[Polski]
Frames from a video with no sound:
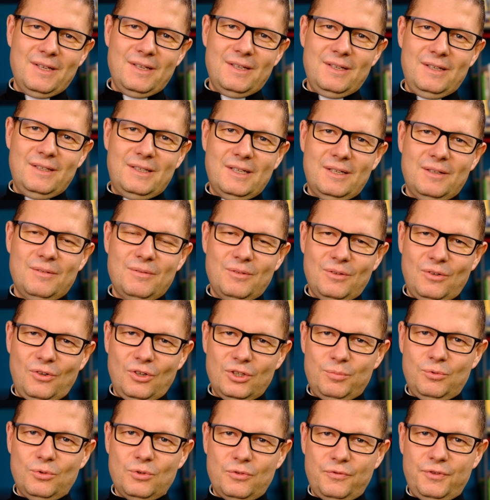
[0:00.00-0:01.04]
i ten
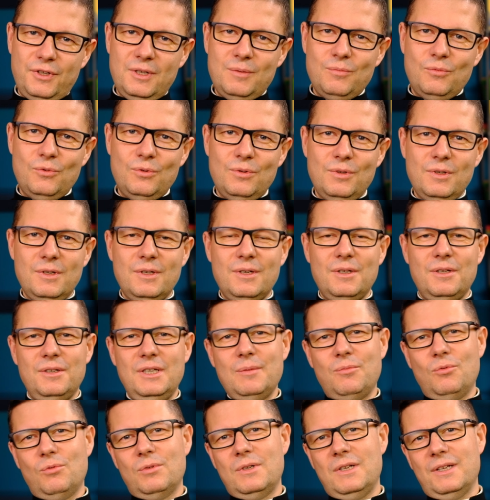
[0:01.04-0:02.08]
odbiór filmu nie
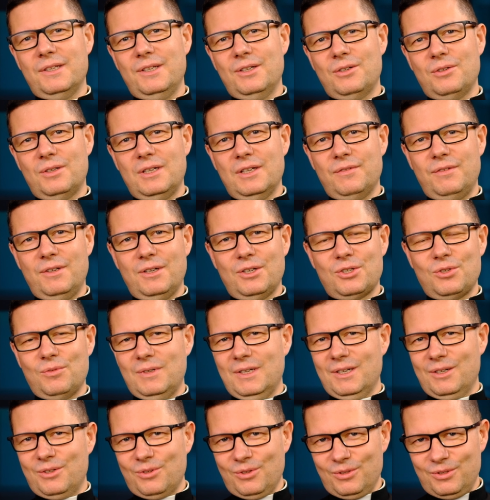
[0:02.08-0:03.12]
był dla niego największą
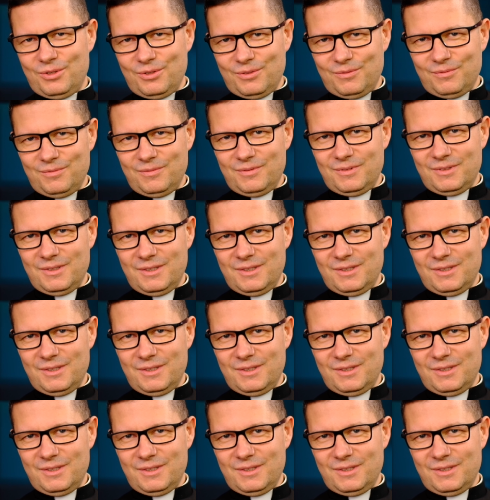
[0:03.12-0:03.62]
nagrodą.